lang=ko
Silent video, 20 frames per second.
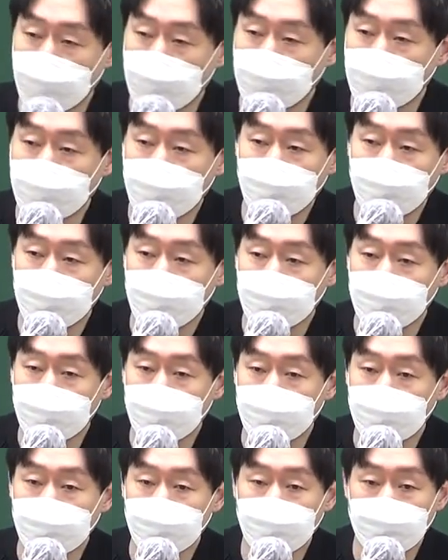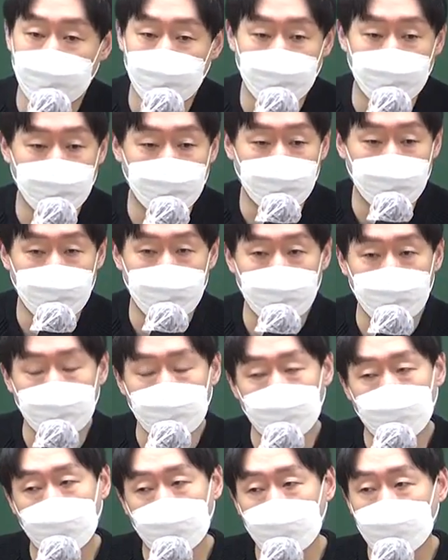다른 학원들은
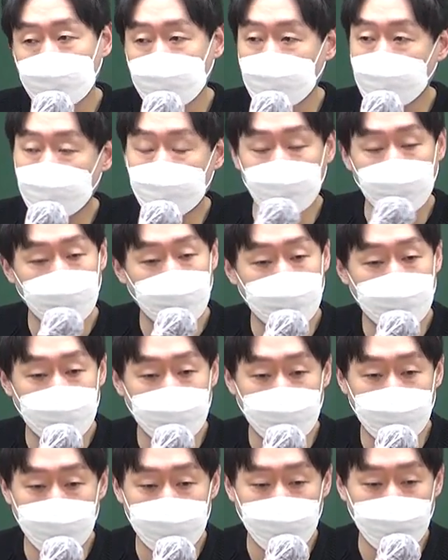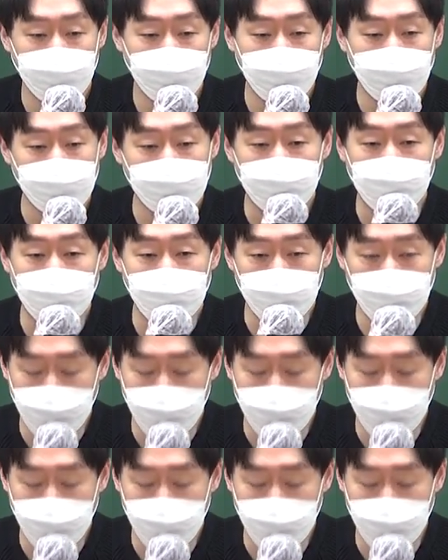거의 한 이십 몇 회차까지 하더라고요.